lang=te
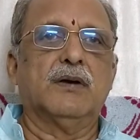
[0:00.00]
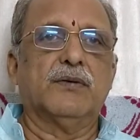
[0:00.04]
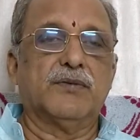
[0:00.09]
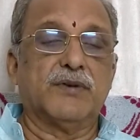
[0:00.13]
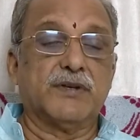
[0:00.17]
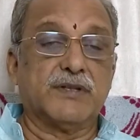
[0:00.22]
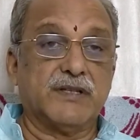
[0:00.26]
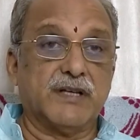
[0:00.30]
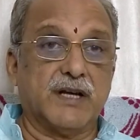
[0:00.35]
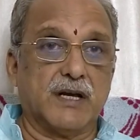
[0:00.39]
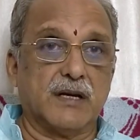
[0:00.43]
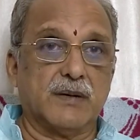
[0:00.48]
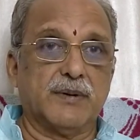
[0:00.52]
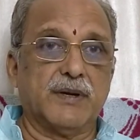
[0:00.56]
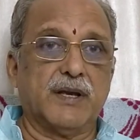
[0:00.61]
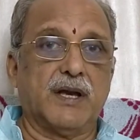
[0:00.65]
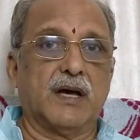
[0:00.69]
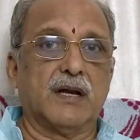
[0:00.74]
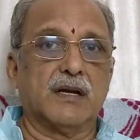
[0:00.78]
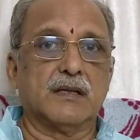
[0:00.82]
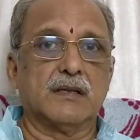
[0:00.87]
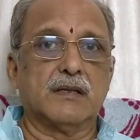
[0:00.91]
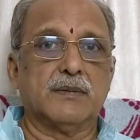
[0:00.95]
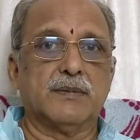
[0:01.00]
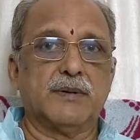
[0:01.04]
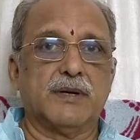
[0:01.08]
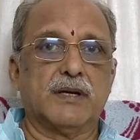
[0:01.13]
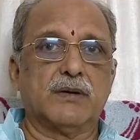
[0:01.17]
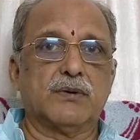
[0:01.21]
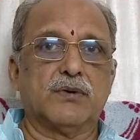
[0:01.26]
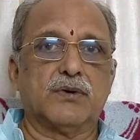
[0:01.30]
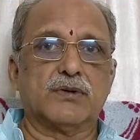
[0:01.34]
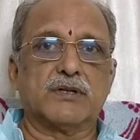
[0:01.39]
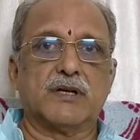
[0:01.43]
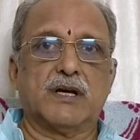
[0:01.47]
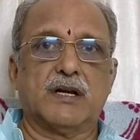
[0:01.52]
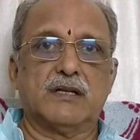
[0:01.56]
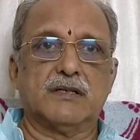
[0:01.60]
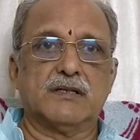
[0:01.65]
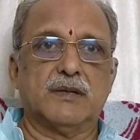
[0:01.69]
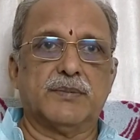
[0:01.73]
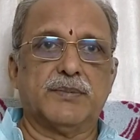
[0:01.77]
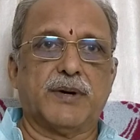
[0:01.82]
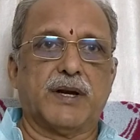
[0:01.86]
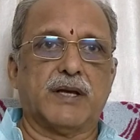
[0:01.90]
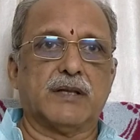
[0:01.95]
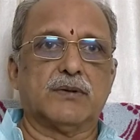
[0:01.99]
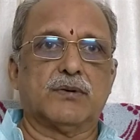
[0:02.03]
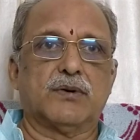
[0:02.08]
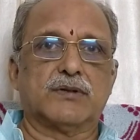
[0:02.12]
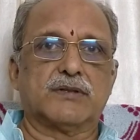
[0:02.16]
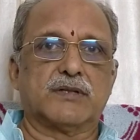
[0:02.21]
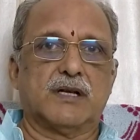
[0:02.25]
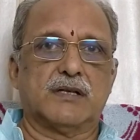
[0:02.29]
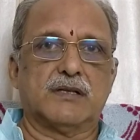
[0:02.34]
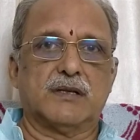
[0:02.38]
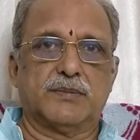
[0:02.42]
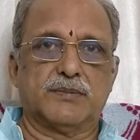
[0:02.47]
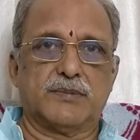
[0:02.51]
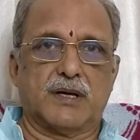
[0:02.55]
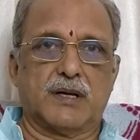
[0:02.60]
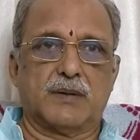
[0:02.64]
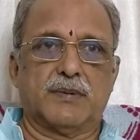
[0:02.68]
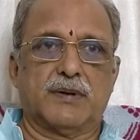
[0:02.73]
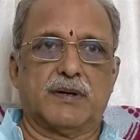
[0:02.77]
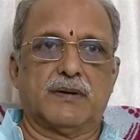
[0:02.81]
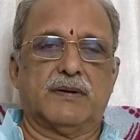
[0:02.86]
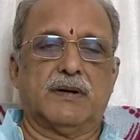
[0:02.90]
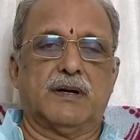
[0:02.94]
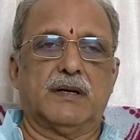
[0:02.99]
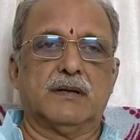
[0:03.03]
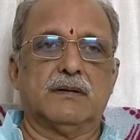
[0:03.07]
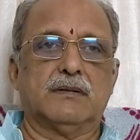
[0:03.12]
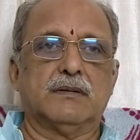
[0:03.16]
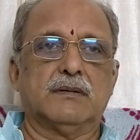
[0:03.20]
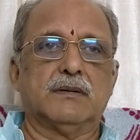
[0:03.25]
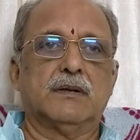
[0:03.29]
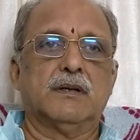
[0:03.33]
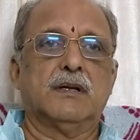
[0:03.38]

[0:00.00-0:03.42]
విజ్ఞానమయ ఆనందమయ కోశాలు అని చెప్పి ఐదు కోశాలు చెప్తారు మనవాళ్ళు